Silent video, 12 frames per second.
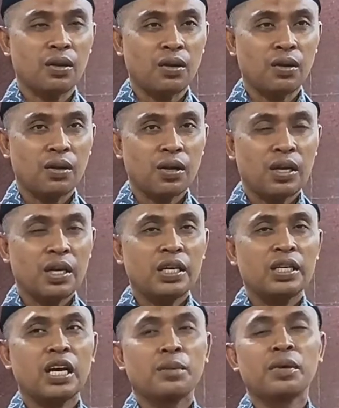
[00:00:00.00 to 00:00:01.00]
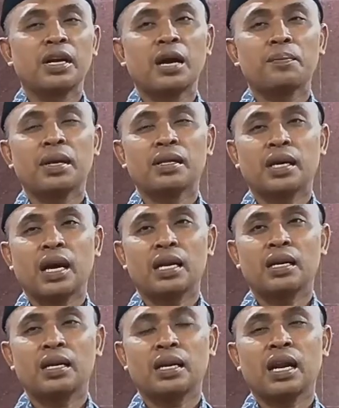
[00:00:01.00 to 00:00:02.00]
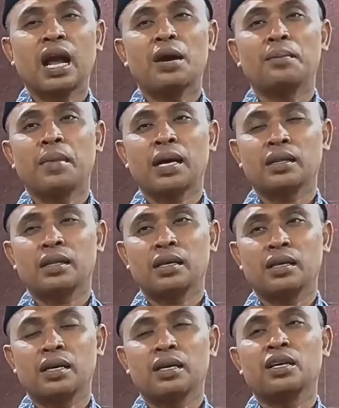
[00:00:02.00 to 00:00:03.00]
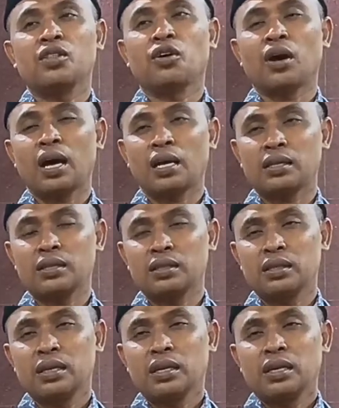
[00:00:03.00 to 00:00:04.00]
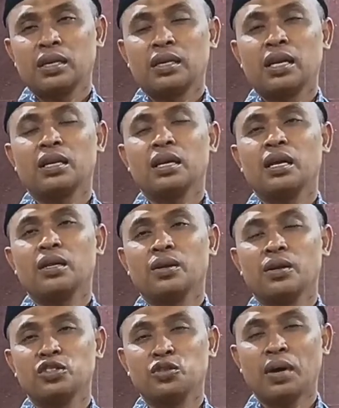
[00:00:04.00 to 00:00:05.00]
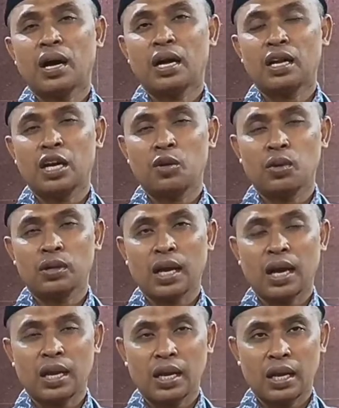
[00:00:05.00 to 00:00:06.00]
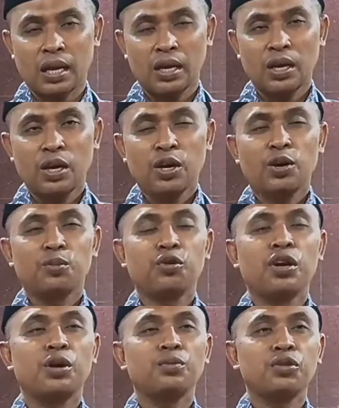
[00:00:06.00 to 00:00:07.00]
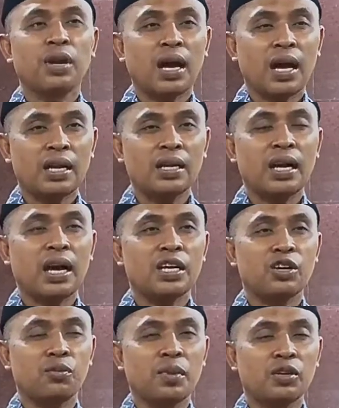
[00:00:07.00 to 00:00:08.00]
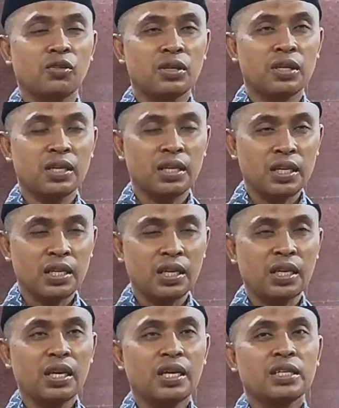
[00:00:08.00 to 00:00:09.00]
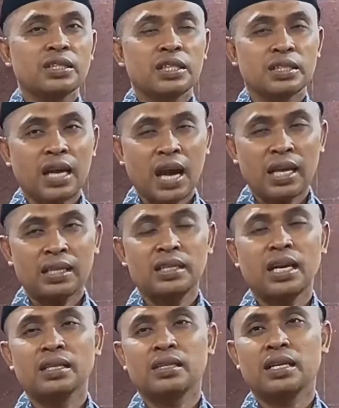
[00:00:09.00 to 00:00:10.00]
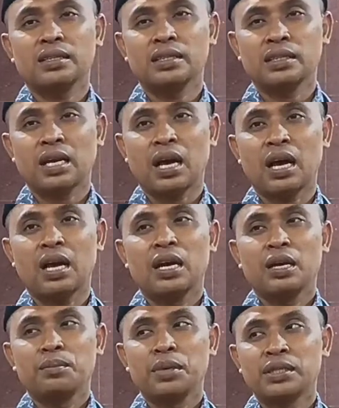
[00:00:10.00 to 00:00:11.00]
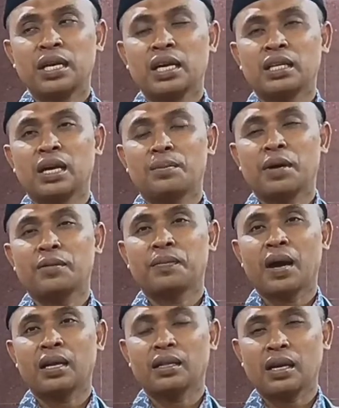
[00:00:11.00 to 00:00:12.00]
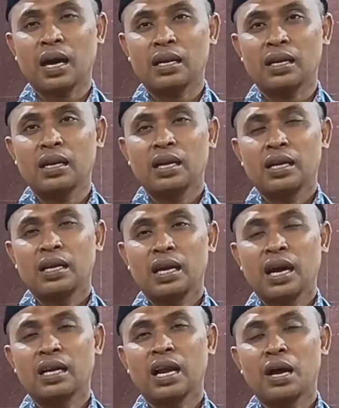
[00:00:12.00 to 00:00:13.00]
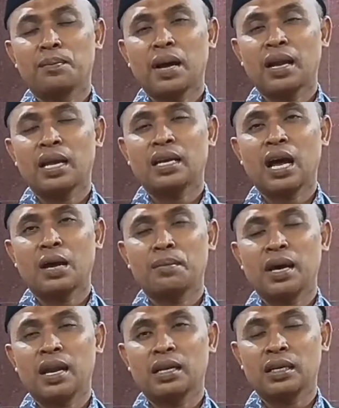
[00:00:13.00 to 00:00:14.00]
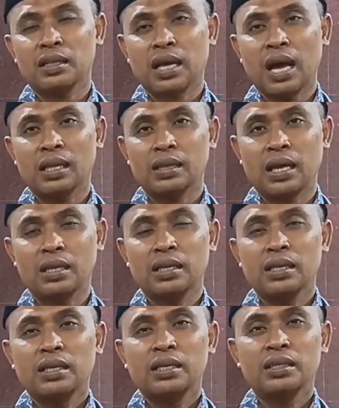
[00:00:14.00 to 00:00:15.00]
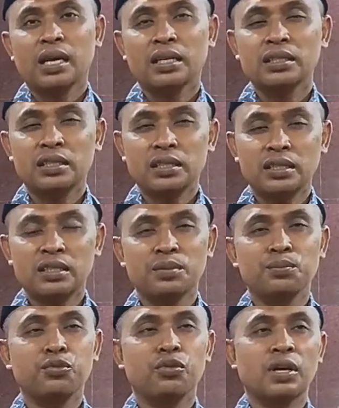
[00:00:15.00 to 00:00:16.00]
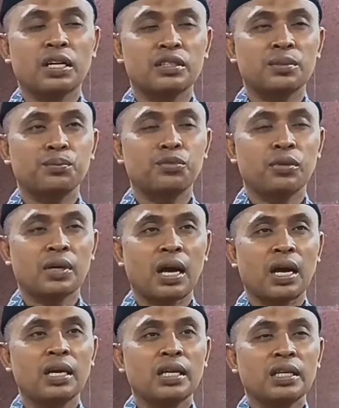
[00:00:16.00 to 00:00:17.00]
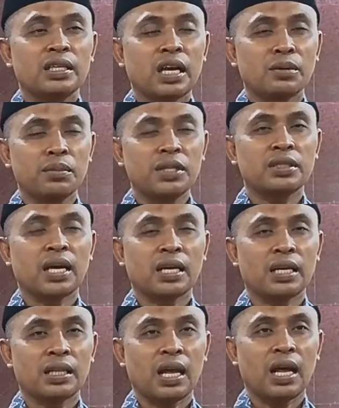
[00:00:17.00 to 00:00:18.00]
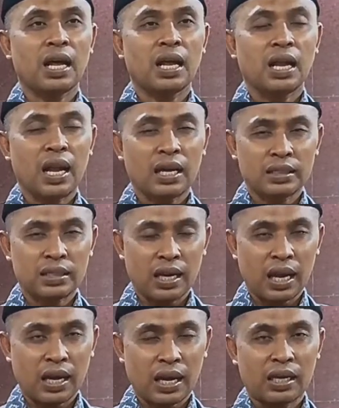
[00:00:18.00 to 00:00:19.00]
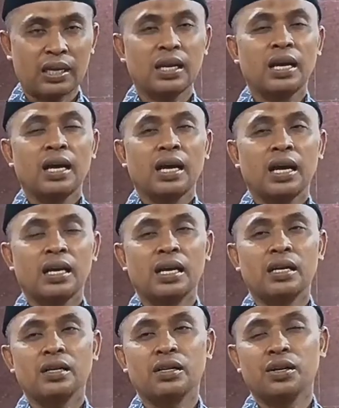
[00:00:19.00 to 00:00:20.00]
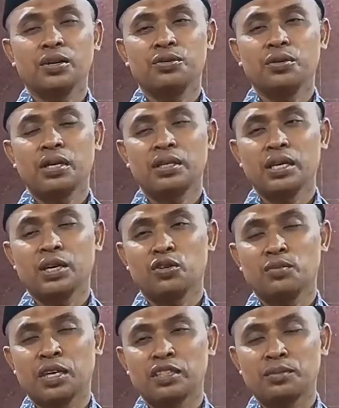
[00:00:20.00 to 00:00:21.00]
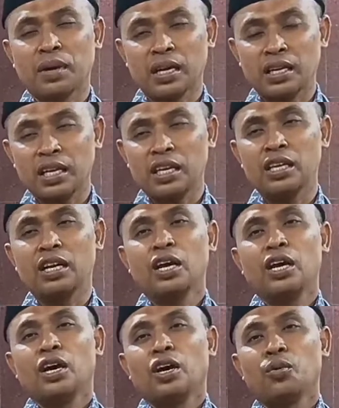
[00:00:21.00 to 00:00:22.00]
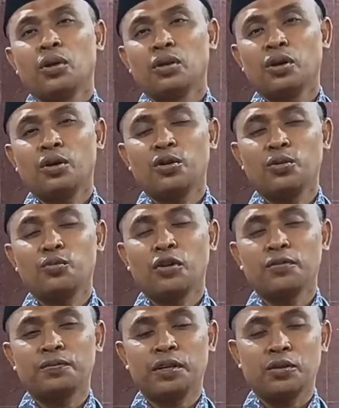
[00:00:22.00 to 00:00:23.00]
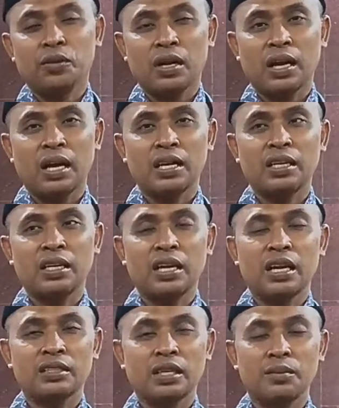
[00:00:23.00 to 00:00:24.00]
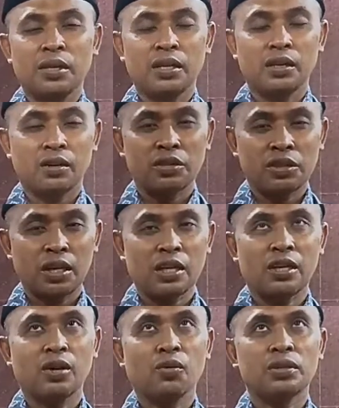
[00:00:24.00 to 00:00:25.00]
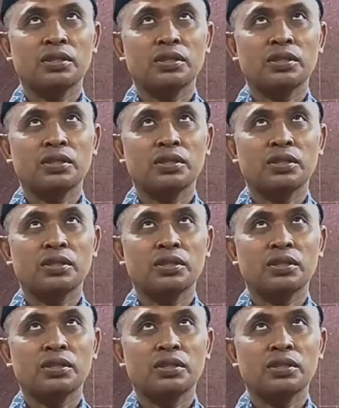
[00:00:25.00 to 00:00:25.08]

Allah yang mendapatkan rahmat keridoan dari Allah Subhanahu wa taala. Mudah-mudahan di akhir Ramadan ini sesaat yang tersisa bisa kita manfaatkan dengan amalan-amalan ketaatan yang sesempurna-sempurna yang bisa kita laksanakan. Hadanallahu wa iyyakum ajma'in. Wallahul muwaffiq wal hadi ila sabilir rasyad.